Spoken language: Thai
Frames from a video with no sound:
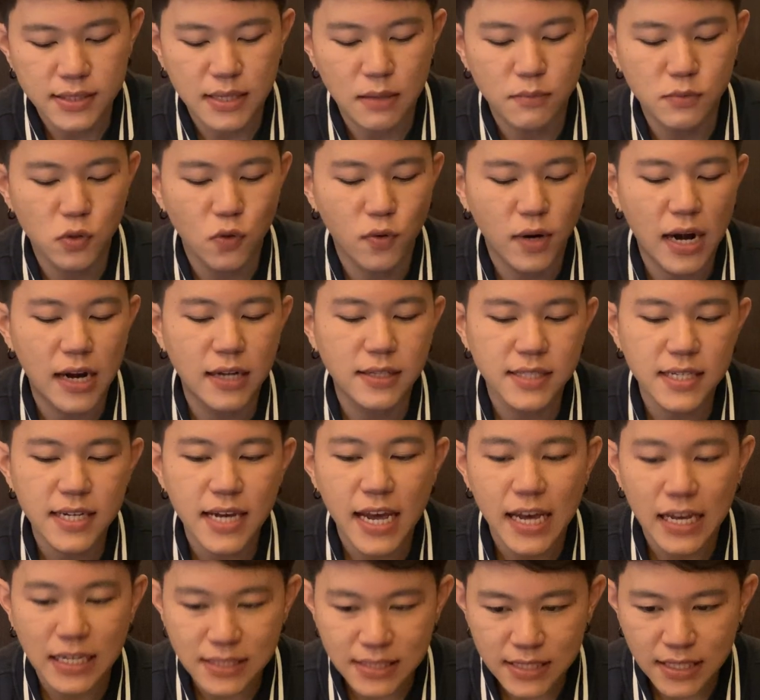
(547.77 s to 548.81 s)
Samsung Galaxy
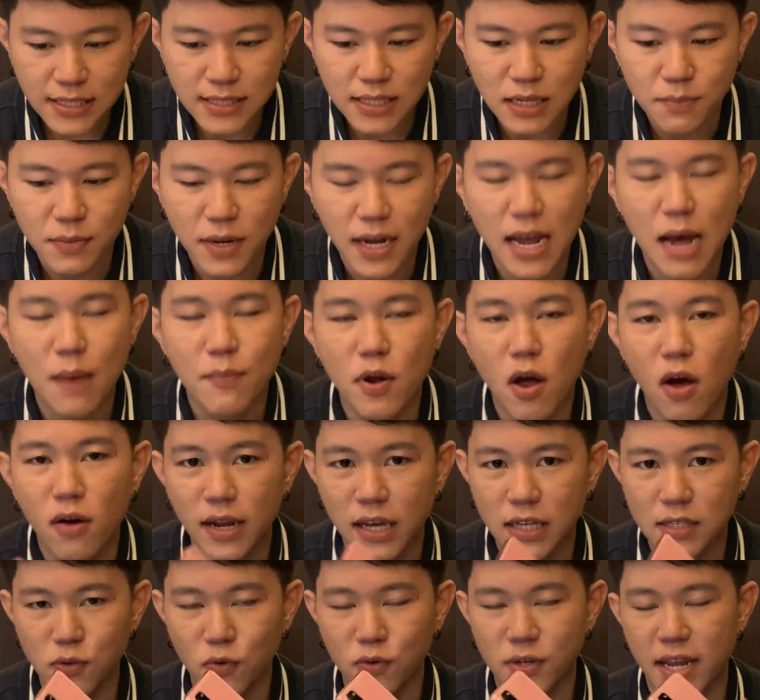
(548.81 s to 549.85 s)
เอส ยี่สิบ นะครับน้อง
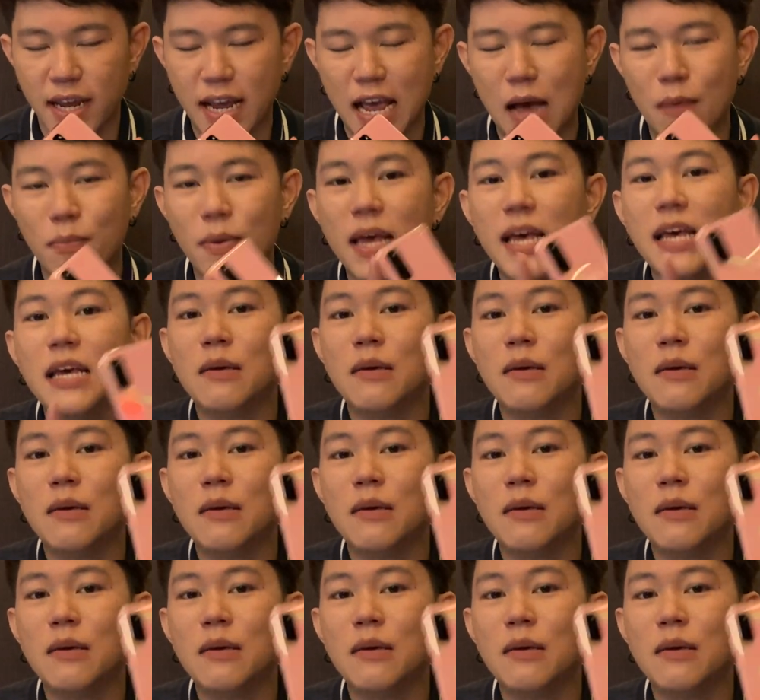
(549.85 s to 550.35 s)
เล็กสุดนะครับ